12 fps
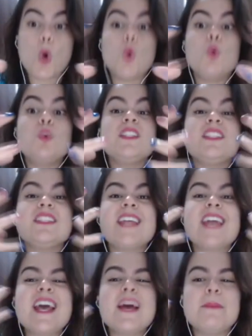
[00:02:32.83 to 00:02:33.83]
O
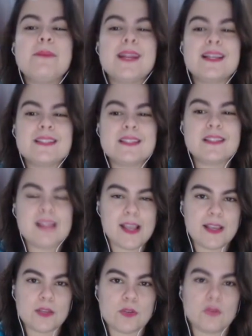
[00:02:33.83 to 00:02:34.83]
ser
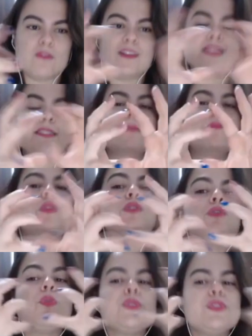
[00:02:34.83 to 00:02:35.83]
brasileiro vai ser
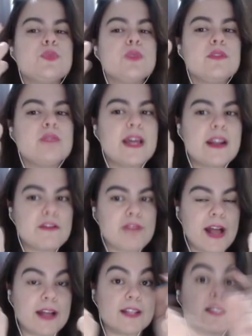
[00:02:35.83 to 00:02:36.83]
muito construído na Era
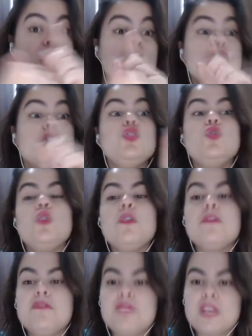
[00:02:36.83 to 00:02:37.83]
Vargas.
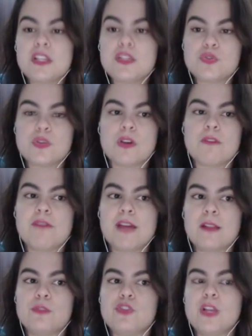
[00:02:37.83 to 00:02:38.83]
No vídeo que eu
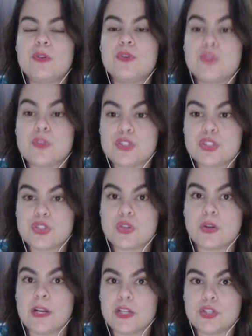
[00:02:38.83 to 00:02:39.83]
falo de alusões
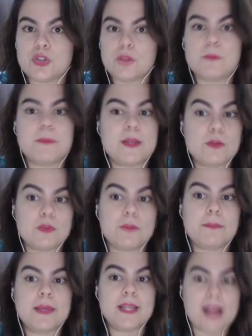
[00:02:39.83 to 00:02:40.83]
históricas sobre o período
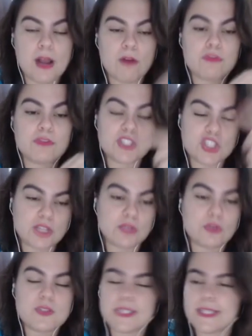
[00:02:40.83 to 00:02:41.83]
imperial, vou deixar
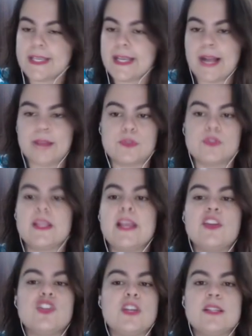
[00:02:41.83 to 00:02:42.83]
todos linkados, né,
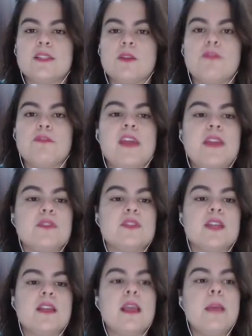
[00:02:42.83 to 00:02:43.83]
que já estão feitos
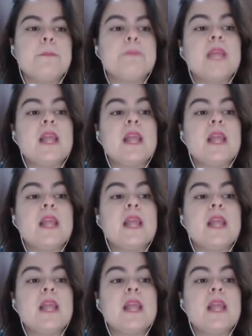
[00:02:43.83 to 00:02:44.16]
aqui.